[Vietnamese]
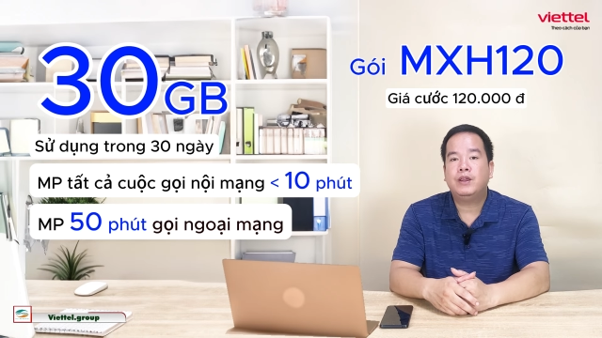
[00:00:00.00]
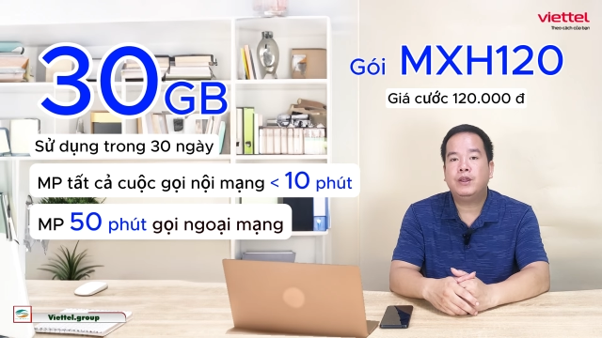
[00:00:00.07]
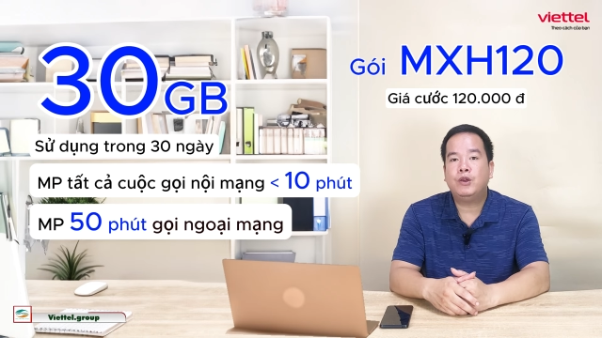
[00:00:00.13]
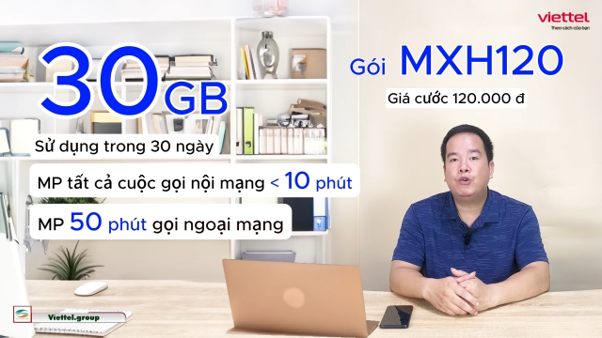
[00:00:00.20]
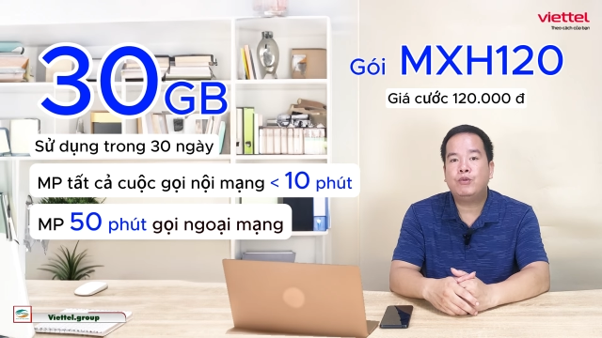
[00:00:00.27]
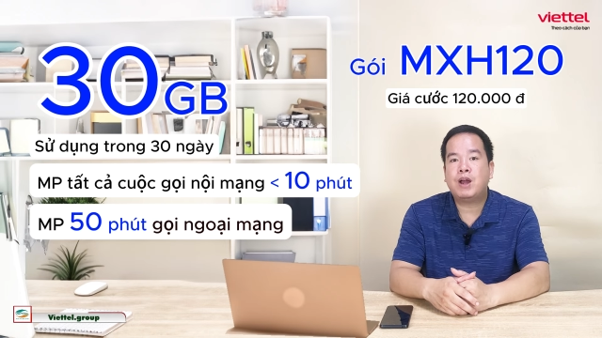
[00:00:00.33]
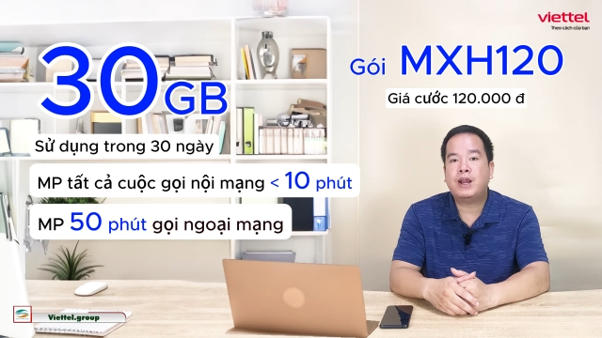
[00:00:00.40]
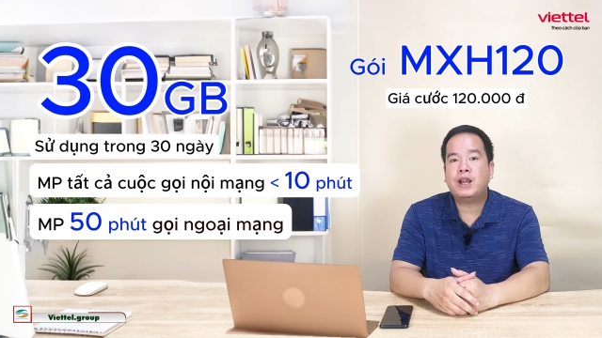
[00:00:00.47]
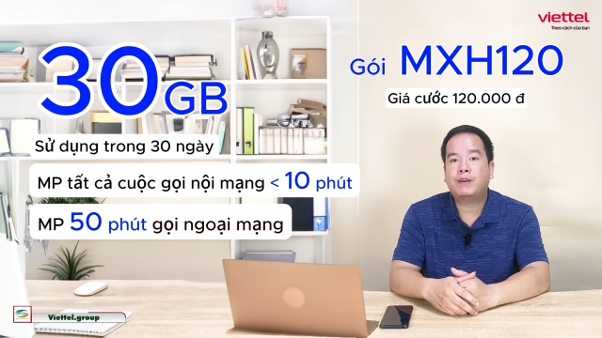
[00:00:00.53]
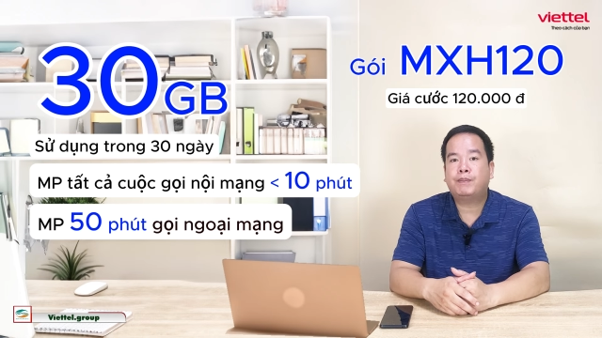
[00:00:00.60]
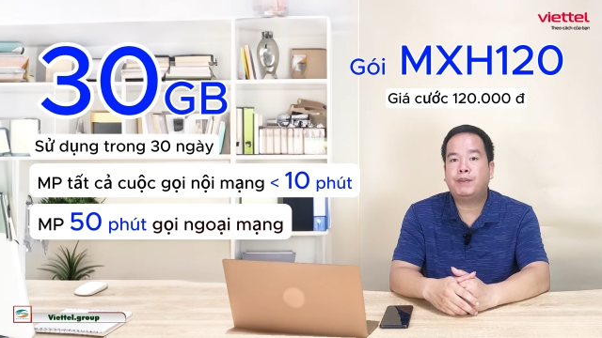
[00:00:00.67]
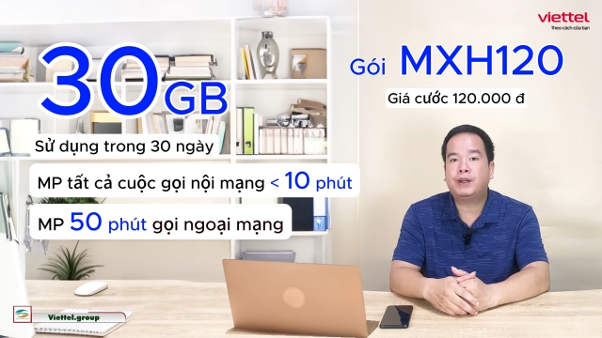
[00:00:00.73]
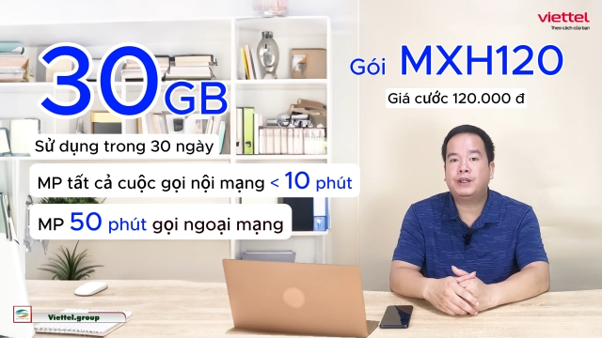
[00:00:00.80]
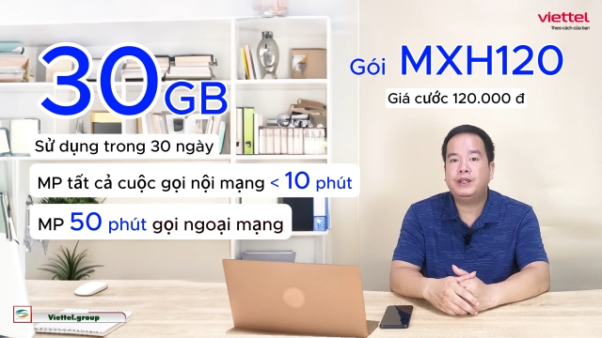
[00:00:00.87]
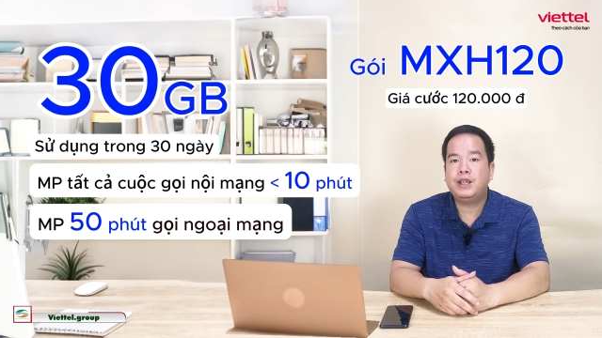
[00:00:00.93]
Ưu đãi đặc
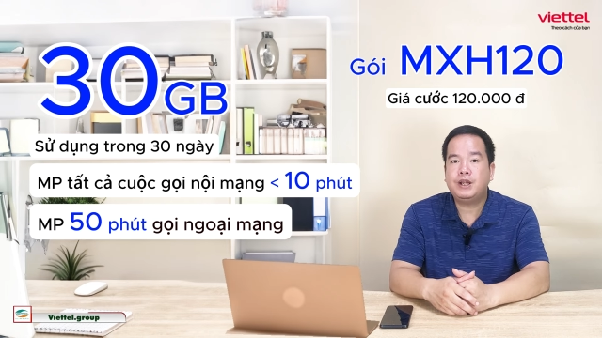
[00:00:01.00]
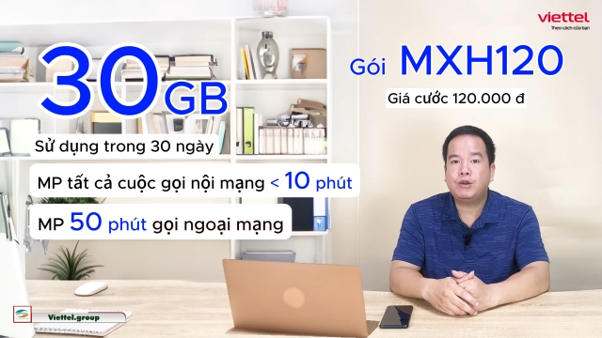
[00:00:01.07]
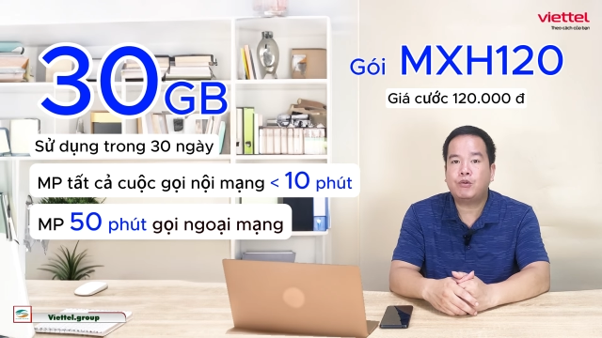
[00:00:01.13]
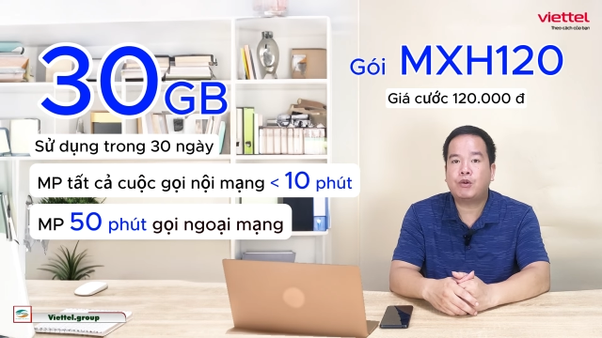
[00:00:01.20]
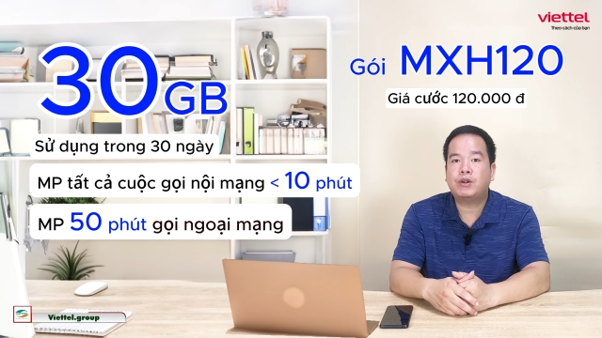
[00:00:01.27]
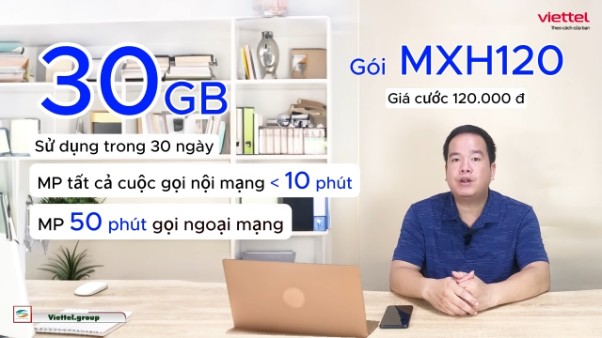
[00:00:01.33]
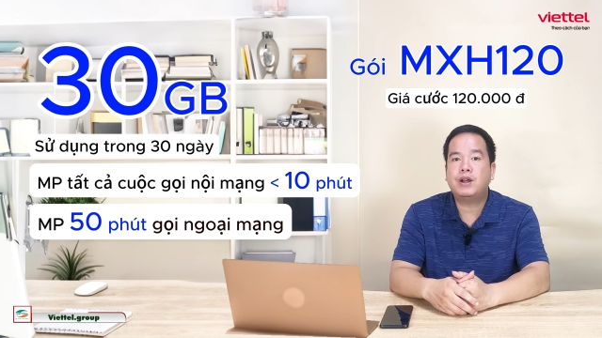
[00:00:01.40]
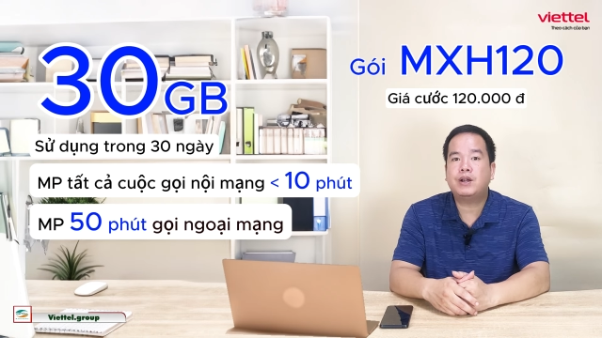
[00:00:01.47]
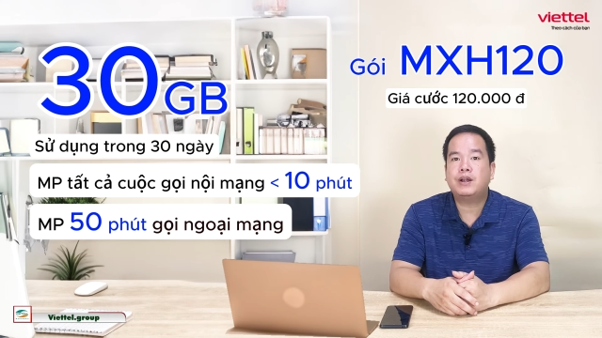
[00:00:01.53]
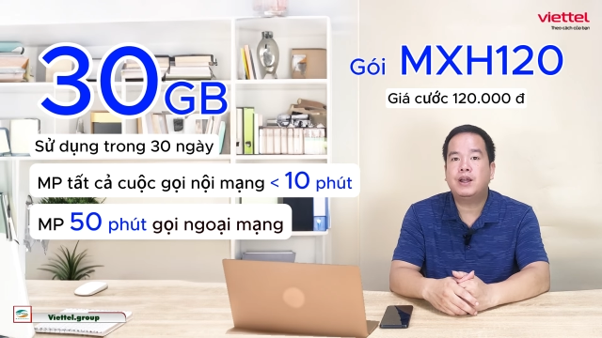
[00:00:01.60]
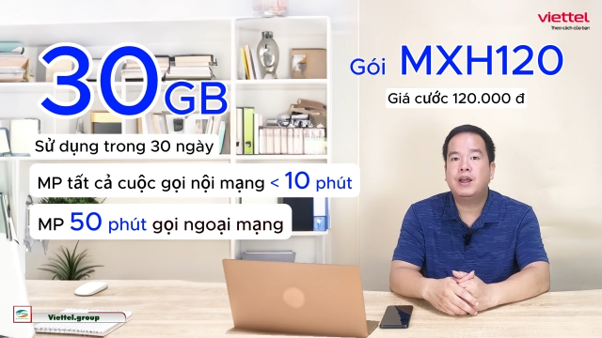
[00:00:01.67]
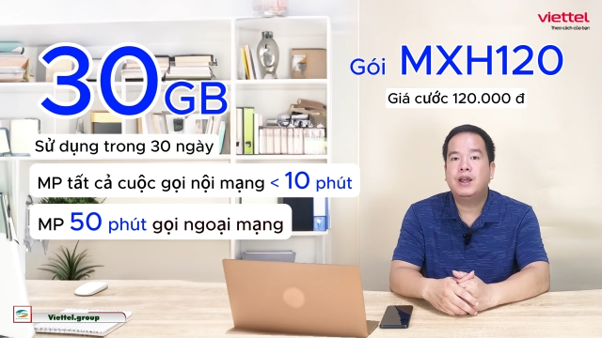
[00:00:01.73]
biệt nhất của các cước